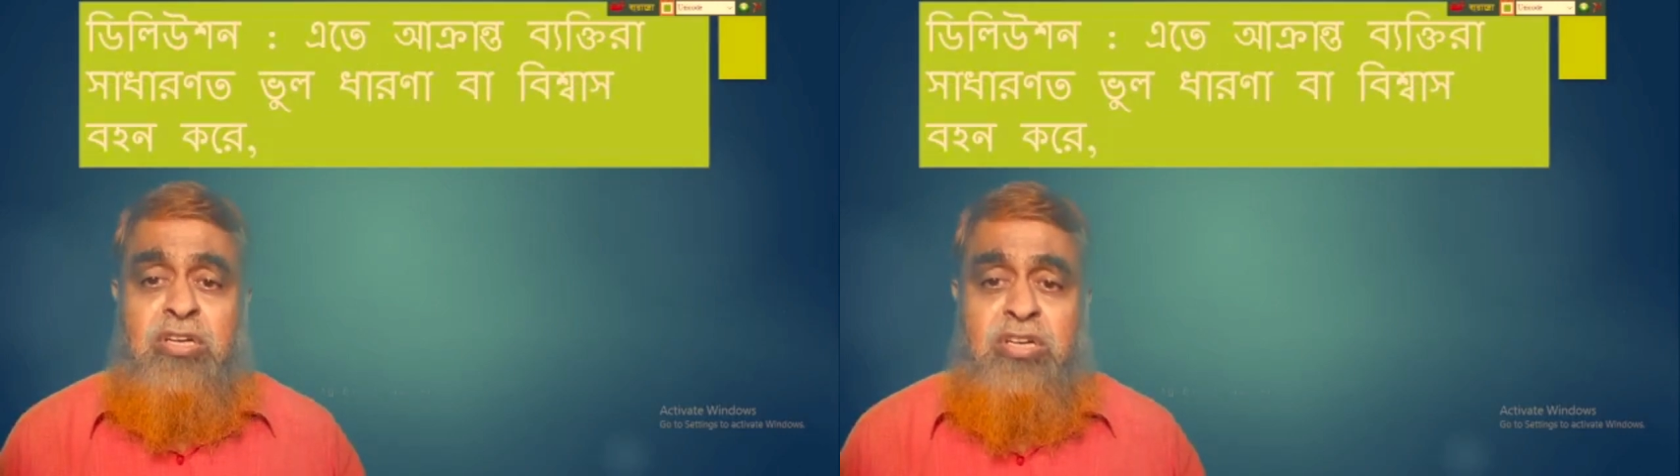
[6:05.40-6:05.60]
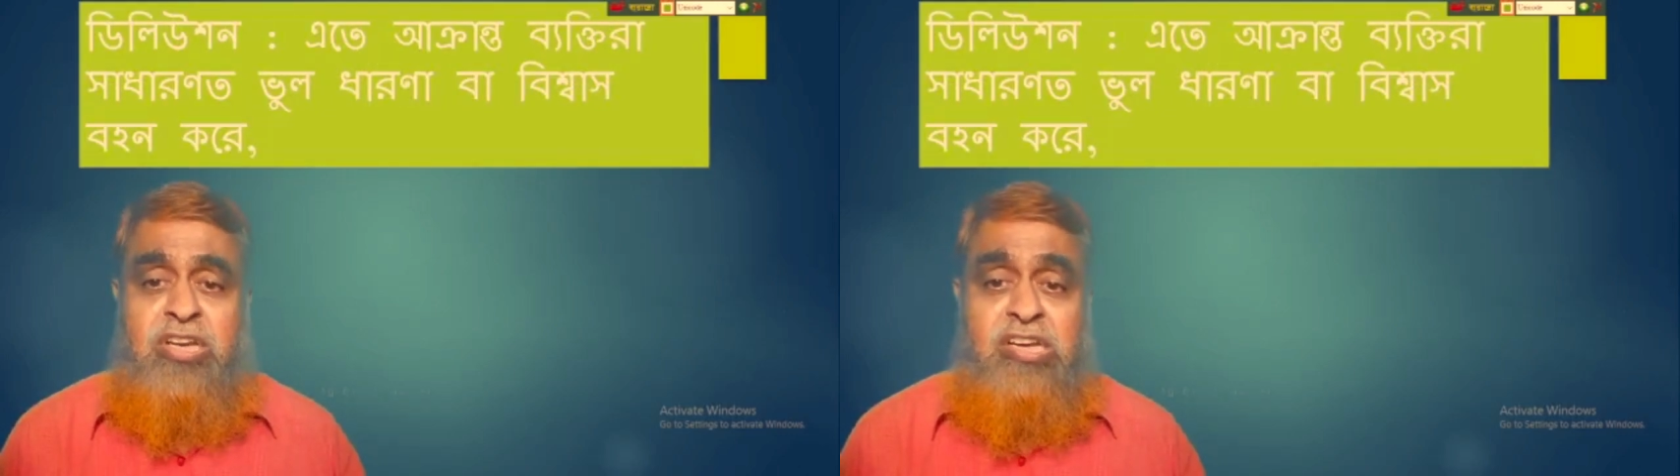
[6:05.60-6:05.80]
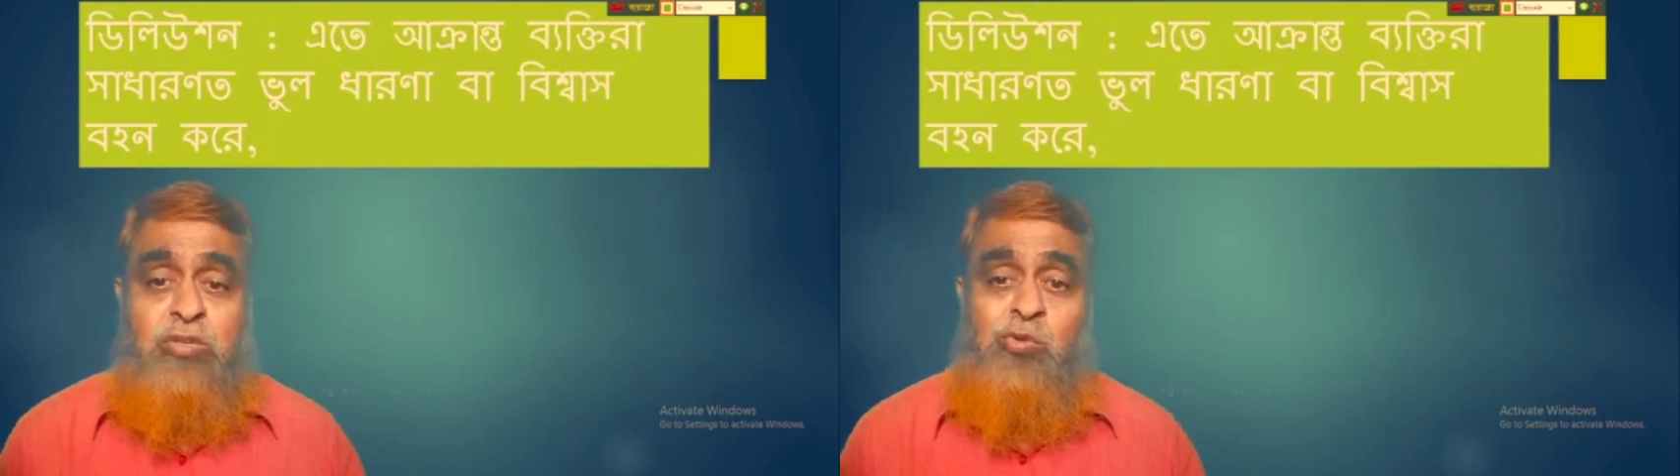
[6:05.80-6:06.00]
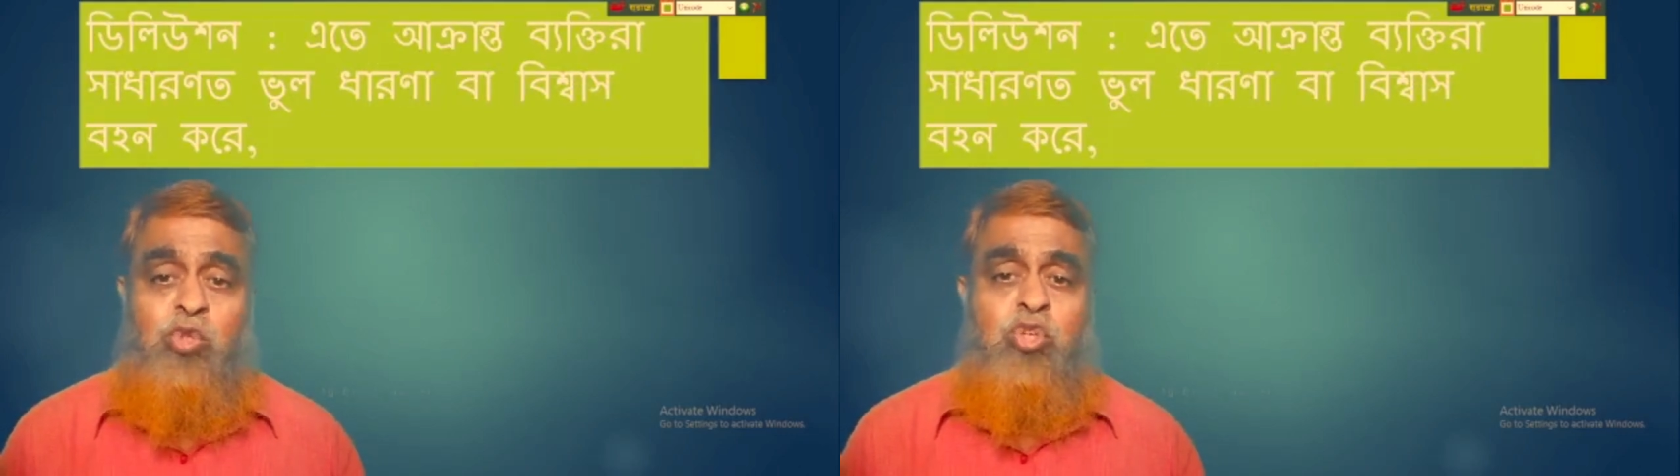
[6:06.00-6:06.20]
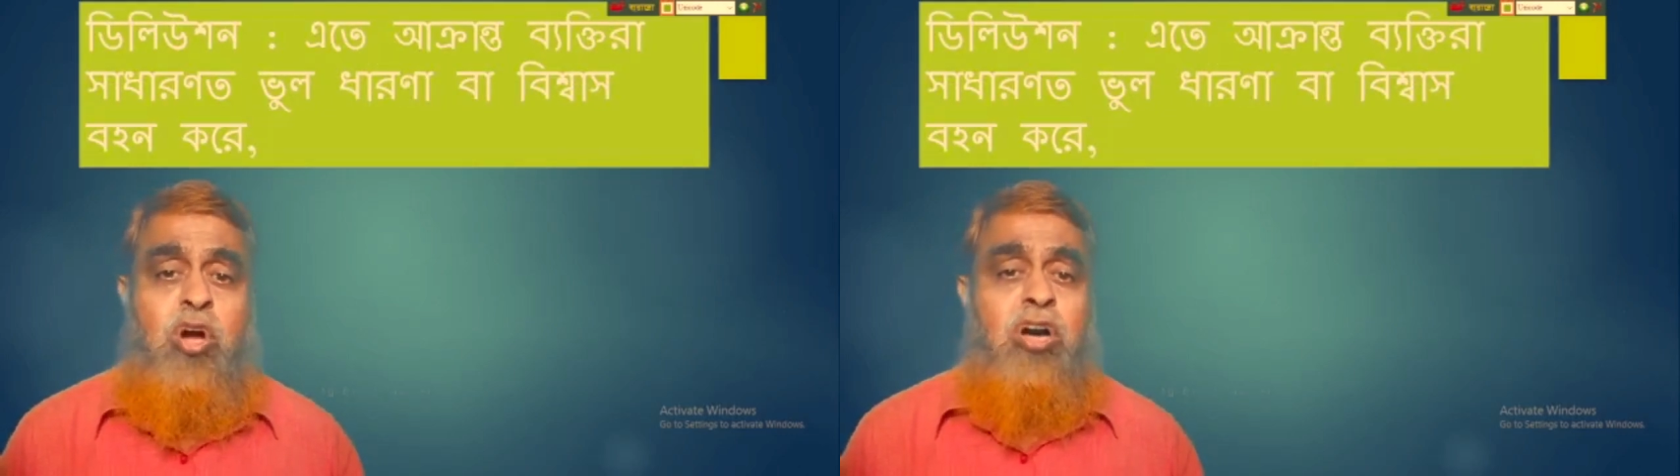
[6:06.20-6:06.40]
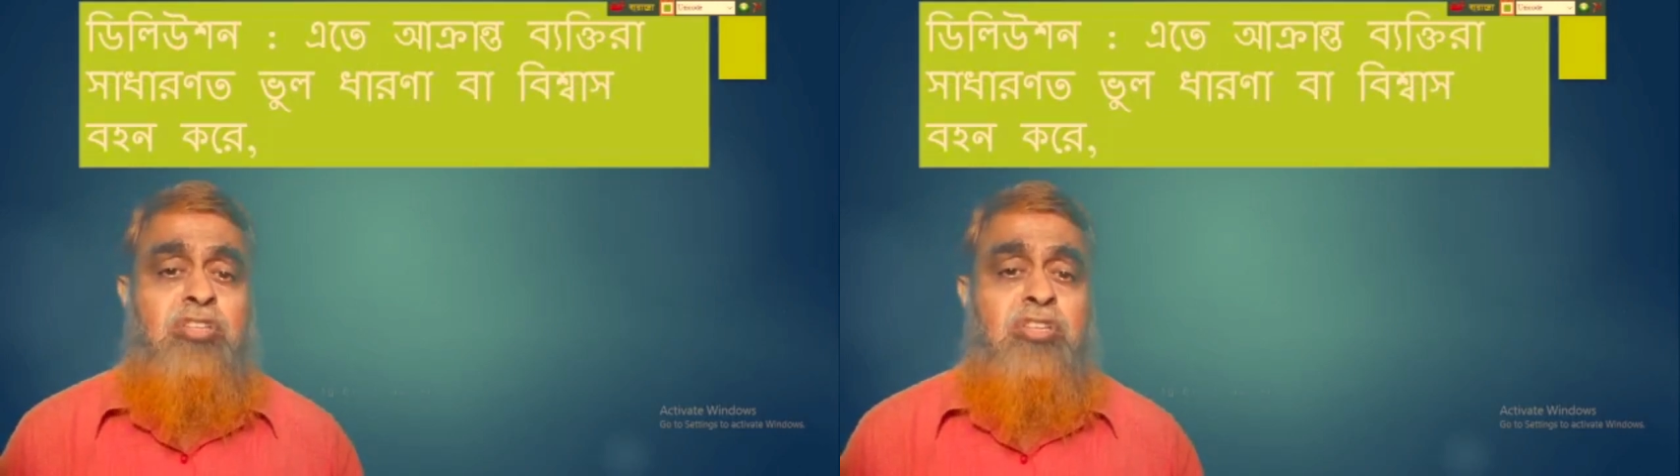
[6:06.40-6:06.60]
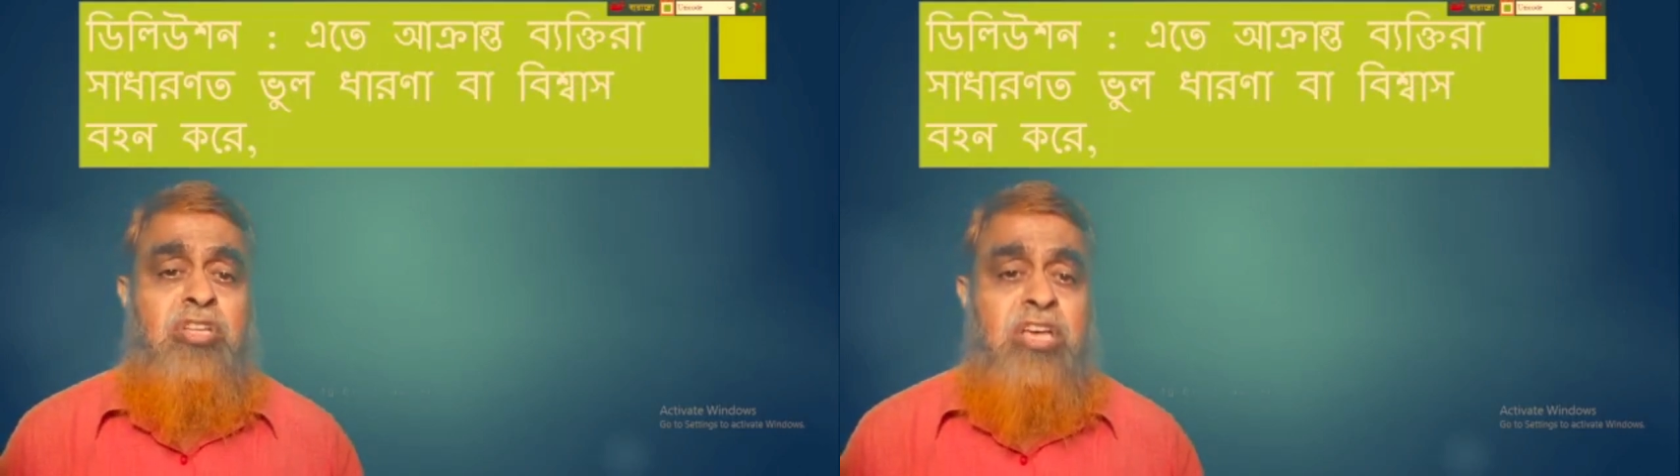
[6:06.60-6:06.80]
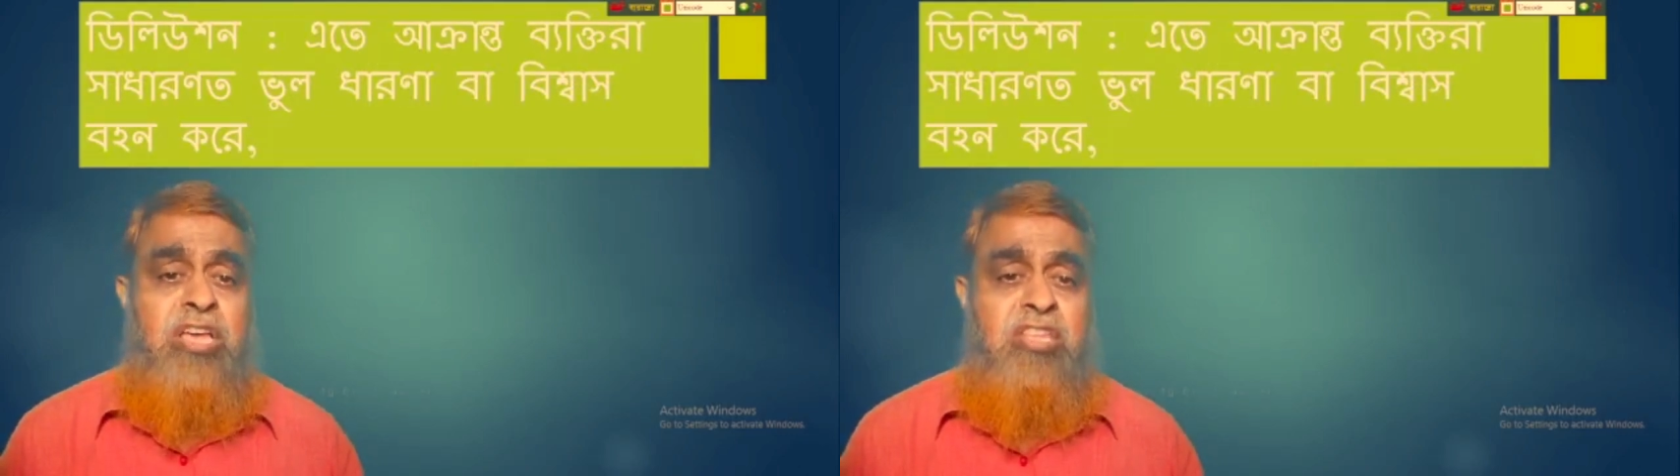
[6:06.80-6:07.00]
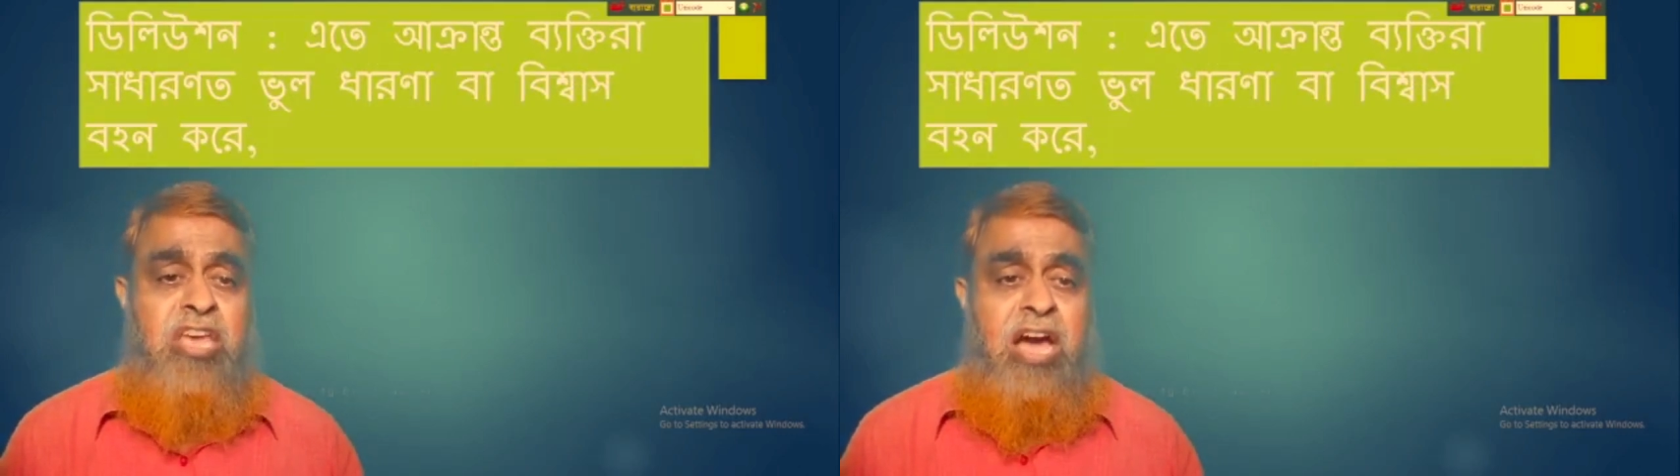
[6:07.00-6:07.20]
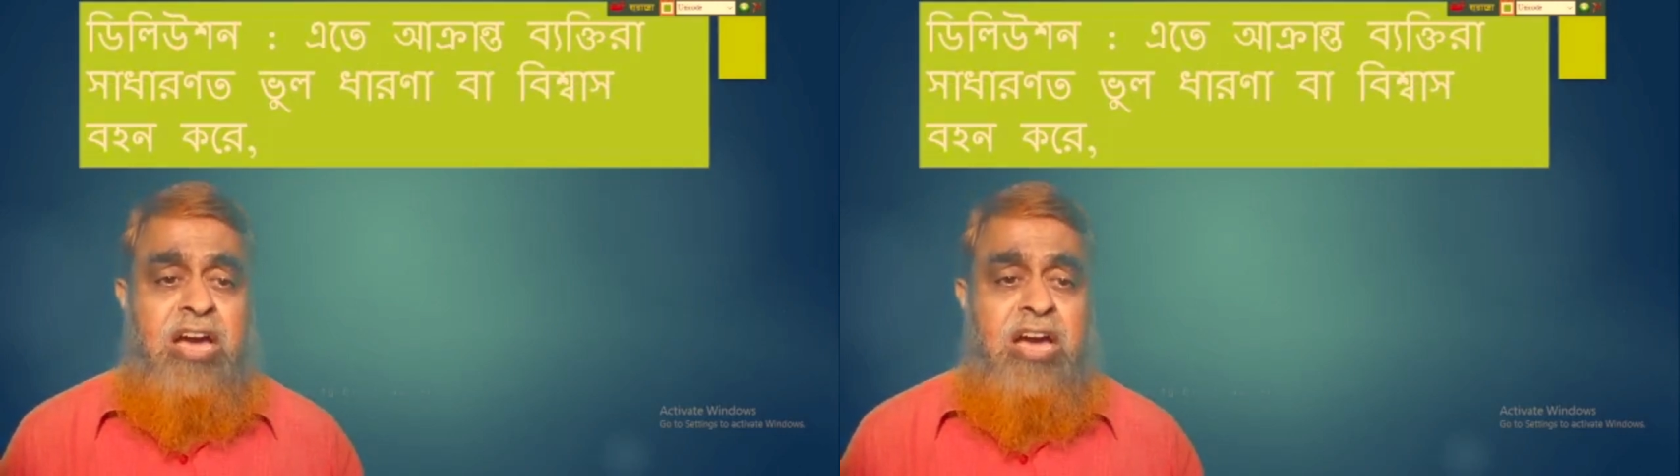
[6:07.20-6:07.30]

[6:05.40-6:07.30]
ডিলিউশন এতে